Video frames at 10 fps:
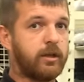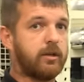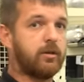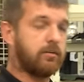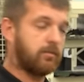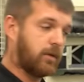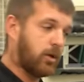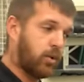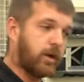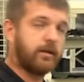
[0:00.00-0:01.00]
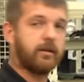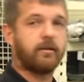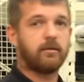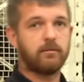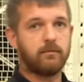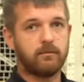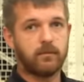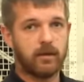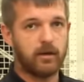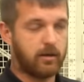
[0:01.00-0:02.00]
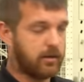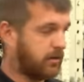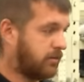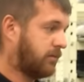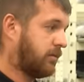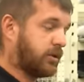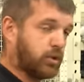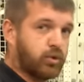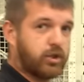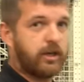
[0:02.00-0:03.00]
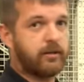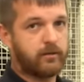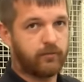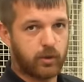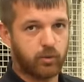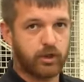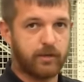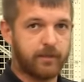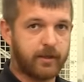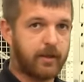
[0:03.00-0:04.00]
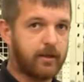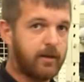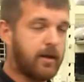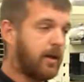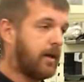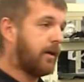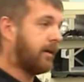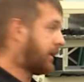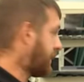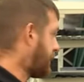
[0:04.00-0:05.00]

надо аккуратно э, разгружать, выгружать материал. Я